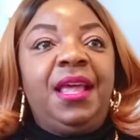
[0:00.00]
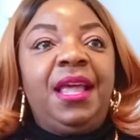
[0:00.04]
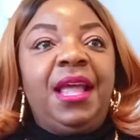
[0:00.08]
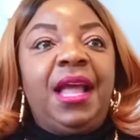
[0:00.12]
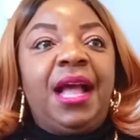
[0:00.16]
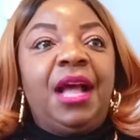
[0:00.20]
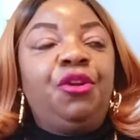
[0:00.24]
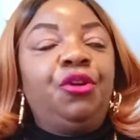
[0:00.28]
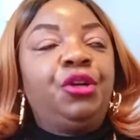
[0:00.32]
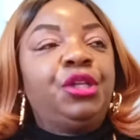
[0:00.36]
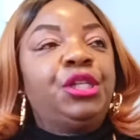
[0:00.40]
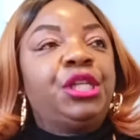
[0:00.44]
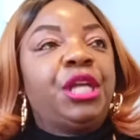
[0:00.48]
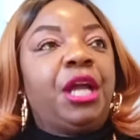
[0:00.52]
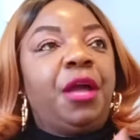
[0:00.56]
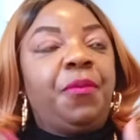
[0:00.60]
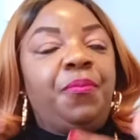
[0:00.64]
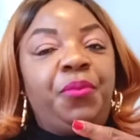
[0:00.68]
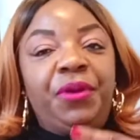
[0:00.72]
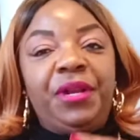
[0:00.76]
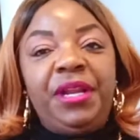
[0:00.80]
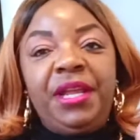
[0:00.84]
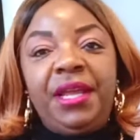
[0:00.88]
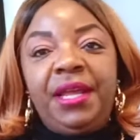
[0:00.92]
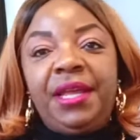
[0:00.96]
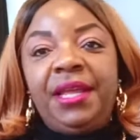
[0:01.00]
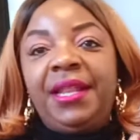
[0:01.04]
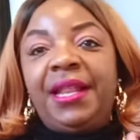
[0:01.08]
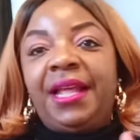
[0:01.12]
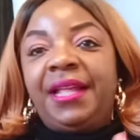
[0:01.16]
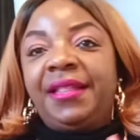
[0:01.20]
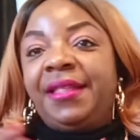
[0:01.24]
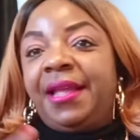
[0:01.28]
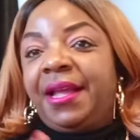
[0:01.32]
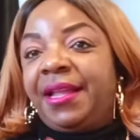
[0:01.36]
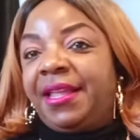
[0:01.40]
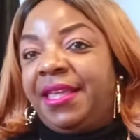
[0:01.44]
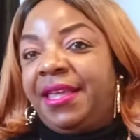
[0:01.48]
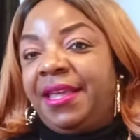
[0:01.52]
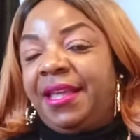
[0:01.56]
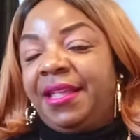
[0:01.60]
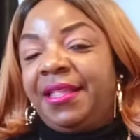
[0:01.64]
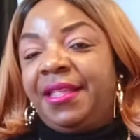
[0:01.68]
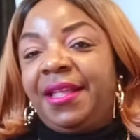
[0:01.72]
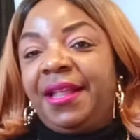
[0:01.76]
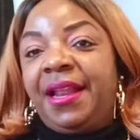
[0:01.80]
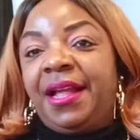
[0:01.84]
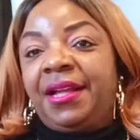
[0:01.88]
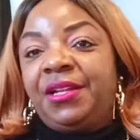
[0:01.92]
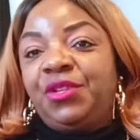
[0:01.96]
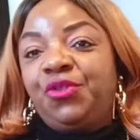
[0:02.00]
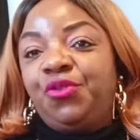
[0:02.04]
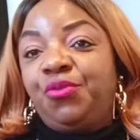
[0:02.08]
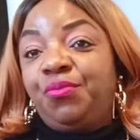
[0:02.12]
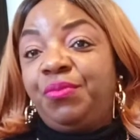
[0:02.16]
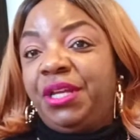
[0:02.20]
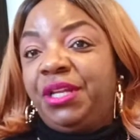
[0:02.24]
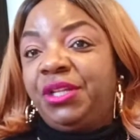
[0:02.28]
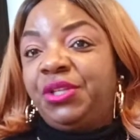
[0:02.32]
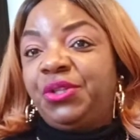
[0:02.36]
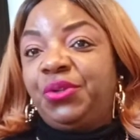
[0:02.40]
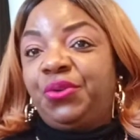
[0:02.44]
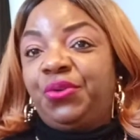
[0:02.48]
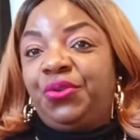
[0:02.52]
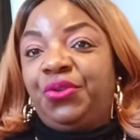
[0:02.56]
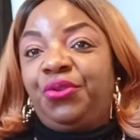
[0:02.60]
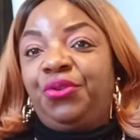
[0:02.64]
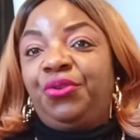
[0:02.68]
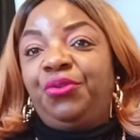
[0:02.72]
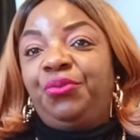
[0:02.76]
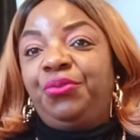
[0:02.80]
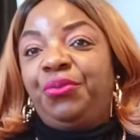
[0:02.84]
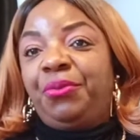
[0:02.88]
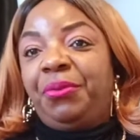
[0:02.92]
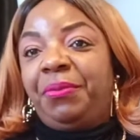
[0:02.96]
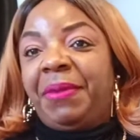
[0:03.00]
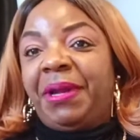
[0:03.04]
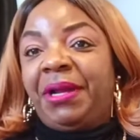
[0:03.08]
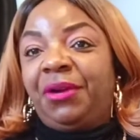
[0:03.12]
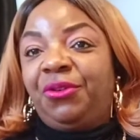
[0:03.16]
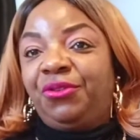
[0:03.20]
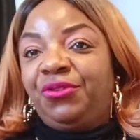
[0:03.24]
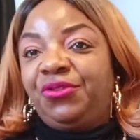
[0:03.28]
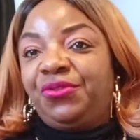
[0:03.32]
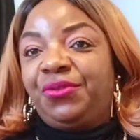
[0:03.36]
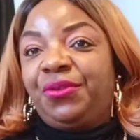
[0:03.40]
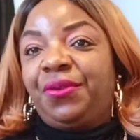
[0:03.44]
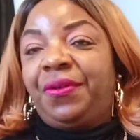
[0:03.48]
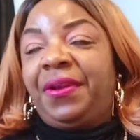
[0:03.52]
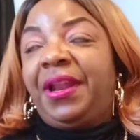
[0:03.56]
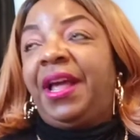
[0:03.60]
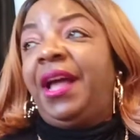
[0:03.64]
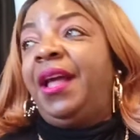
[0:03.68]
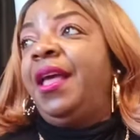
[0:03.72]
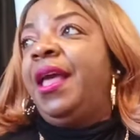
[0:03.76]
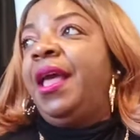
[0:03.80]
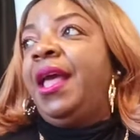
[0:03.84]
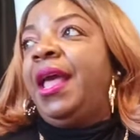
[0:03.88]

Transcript: Alors j'ai appelé la Da qui était là, j'ai oublié son nom, ma grande soeur là.